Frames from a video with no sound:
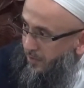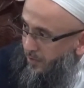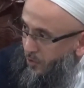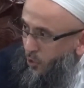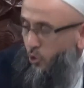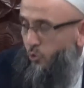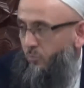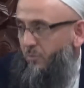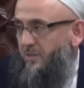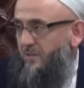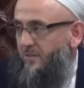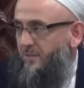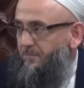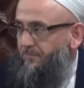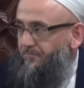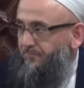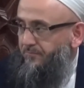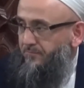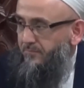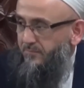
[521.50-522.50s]
olmaz.
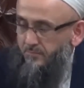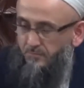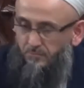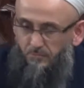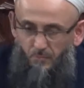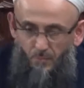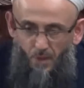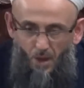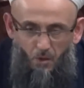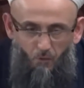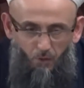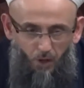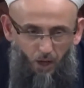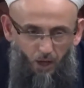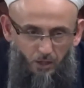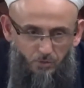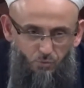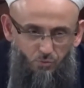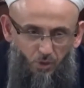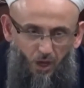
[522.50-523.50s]
Ve
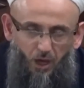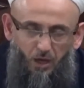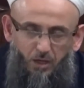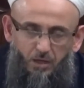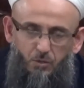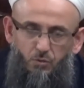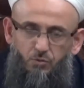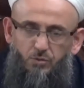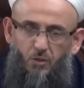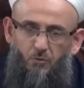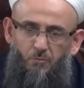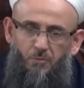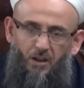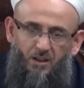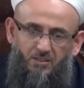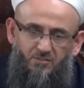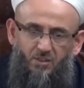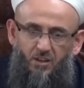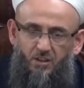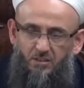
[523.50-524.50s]
atu hakkuhu yevme
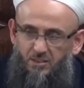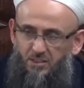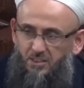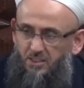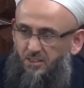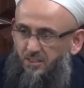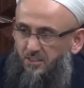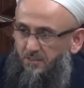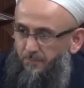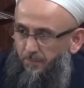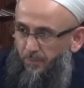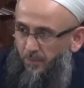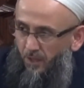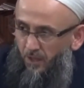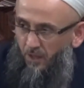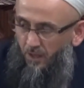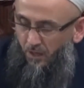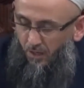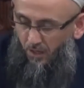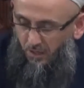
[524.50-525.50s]

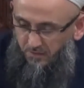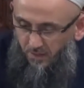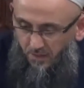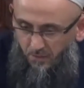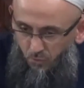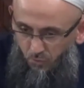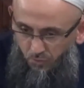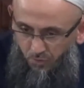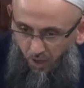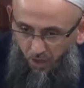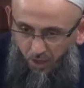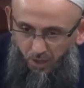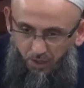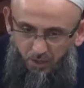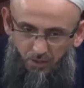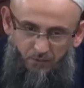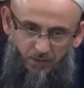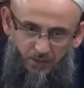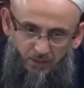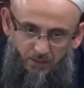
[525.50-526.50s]
Hasat günü
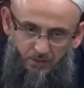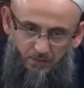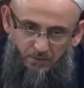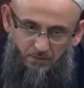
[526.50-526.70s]
hakkını verin.